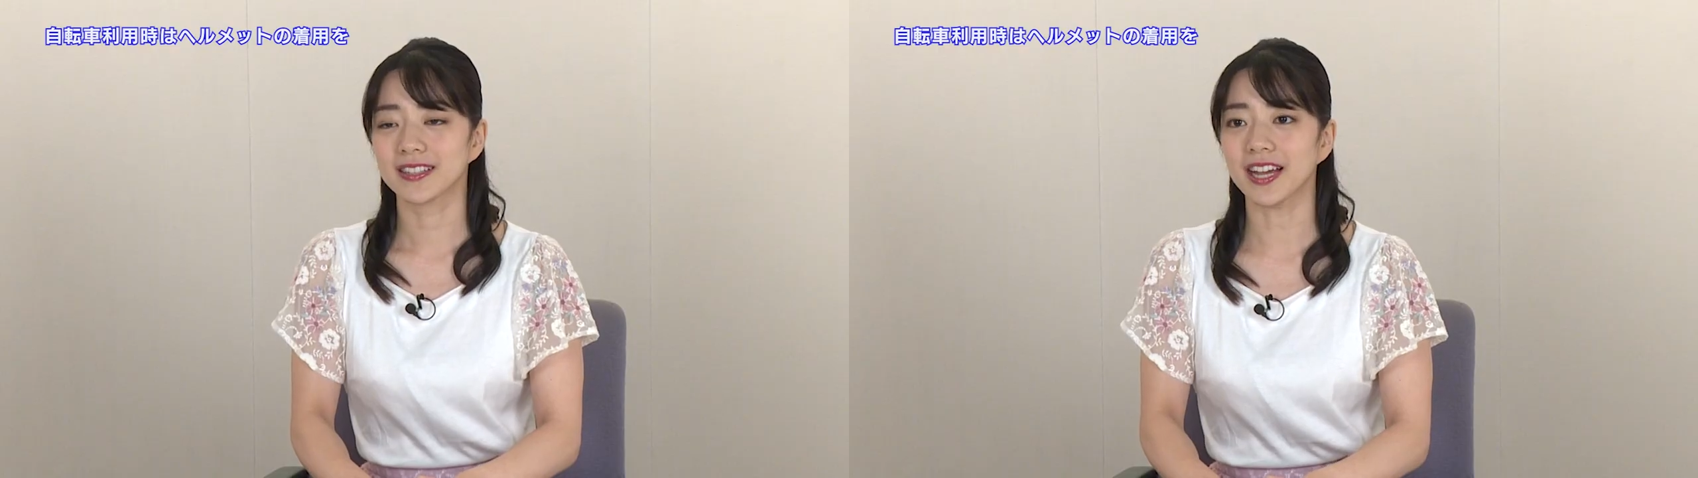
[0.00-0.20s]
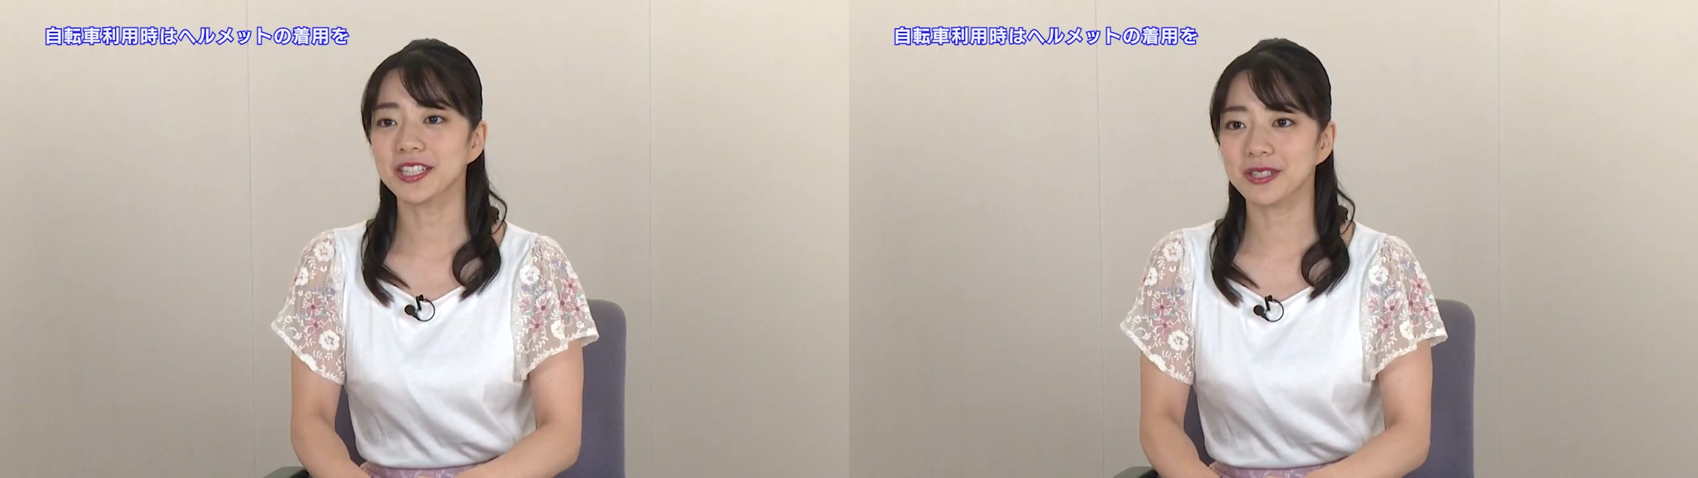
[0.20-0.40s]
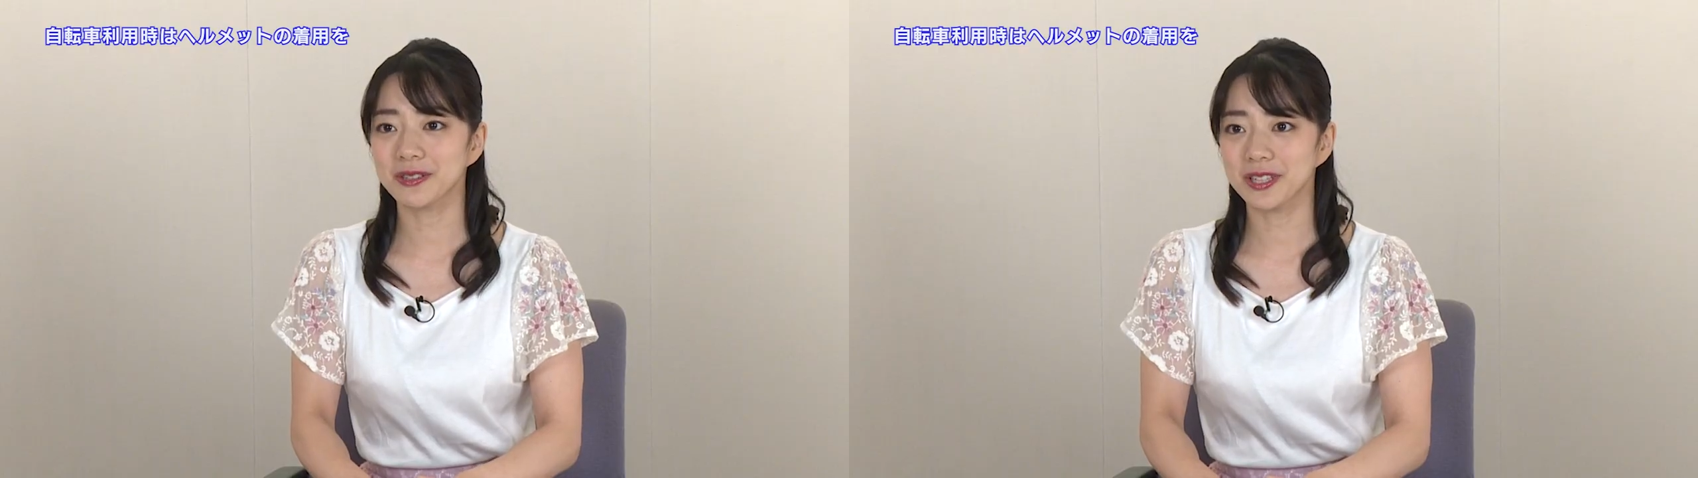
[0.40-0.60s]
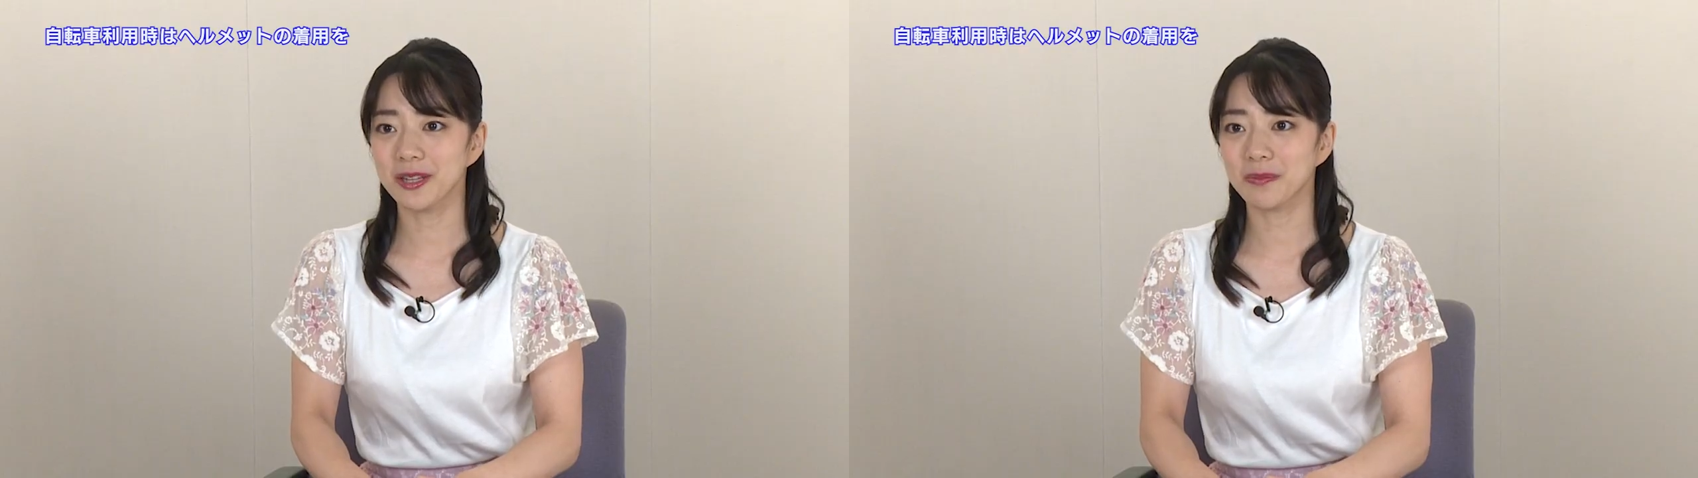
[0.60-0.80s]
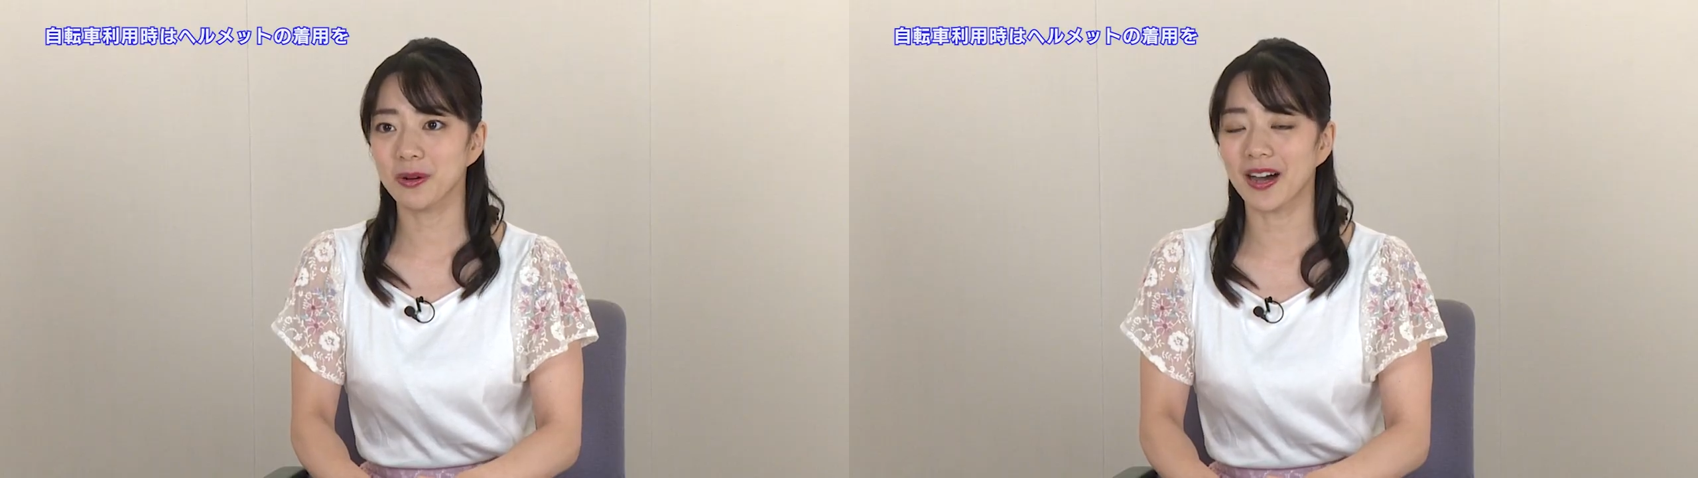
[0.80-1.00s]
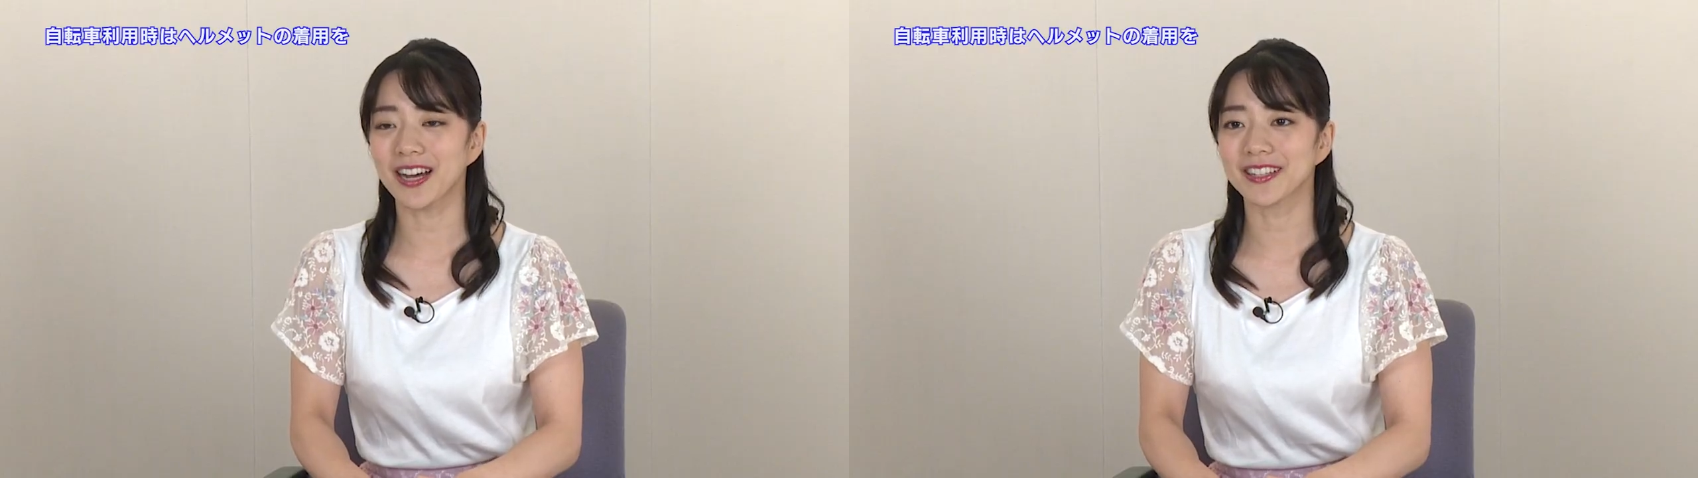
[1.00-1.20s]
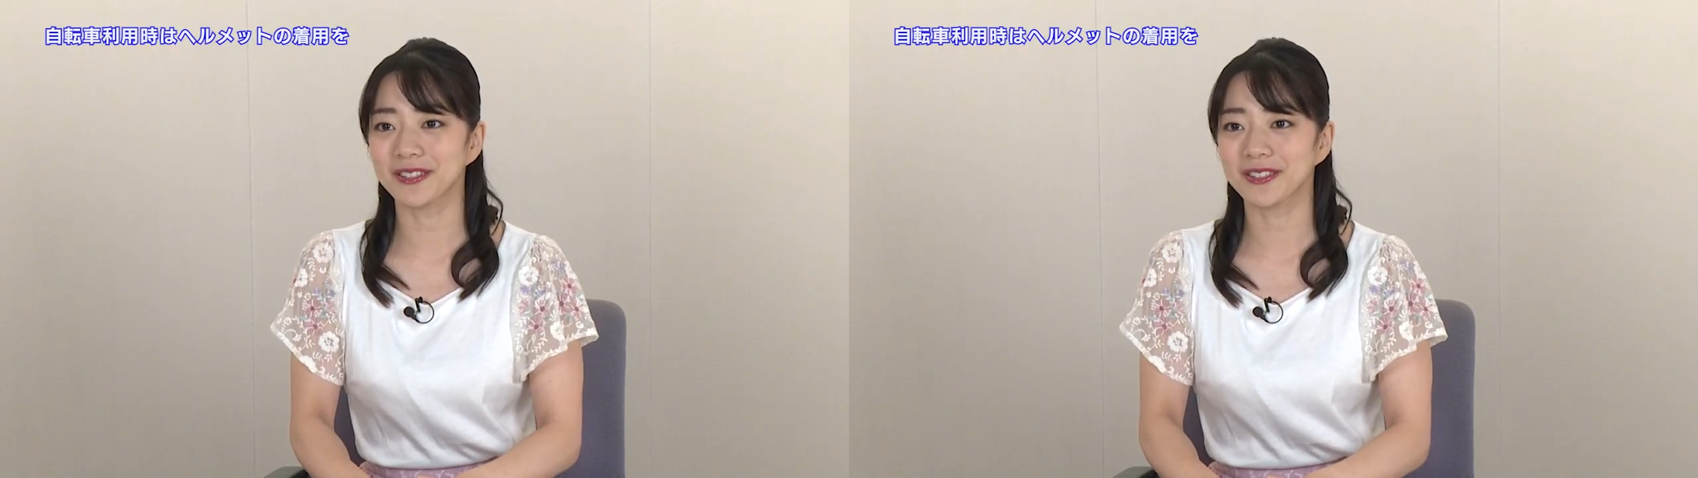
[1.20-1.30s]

対象店舗は